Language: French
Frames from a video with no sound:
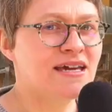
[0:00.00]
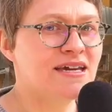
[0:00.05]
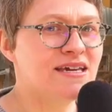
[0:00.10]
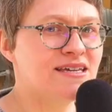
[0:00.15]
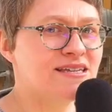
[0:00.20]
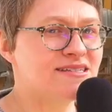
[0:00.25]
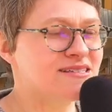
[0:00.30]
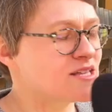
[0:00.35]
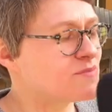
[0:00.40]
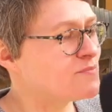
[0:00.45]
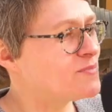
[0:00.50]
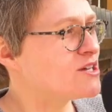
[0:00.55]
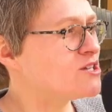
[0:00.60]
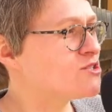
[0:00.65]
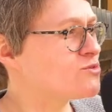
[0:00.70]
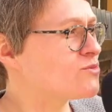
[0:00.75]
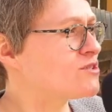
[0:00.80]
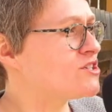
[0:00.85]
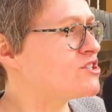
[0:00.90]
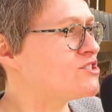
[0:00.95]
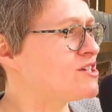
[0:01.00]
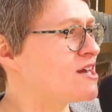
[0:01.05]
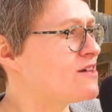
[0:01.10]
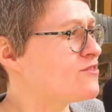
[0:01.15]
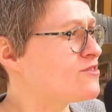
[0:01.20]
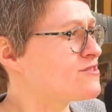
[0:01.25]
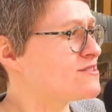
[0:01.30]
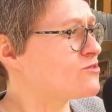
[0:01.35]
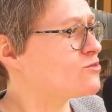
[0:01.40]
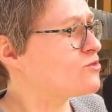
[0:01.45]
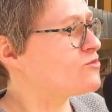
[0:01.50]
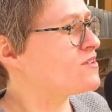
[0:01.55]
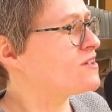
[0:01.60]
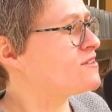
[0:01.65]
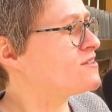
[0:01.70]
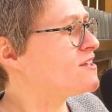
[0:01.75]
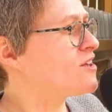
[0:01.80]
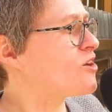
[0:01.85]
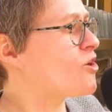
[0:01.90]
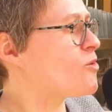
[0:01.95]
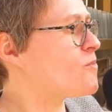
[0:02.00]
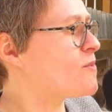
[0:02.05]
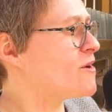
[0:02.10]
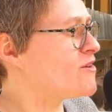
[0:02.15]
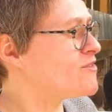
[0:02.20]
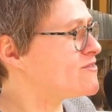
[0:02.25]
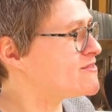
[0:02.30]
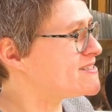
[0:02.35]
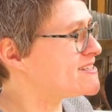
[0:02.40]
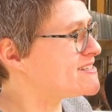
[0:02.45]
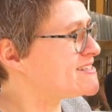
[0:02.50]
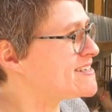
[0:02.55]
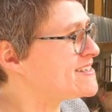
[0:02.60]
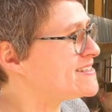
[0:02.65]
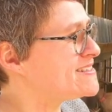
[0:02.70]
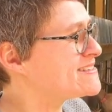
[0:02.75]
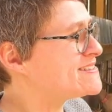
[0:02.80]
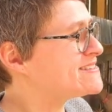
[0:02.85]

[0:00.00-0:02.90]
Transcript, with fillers: Et cette passion des chèvres, ça te vient de tes grands-parents, c'est ça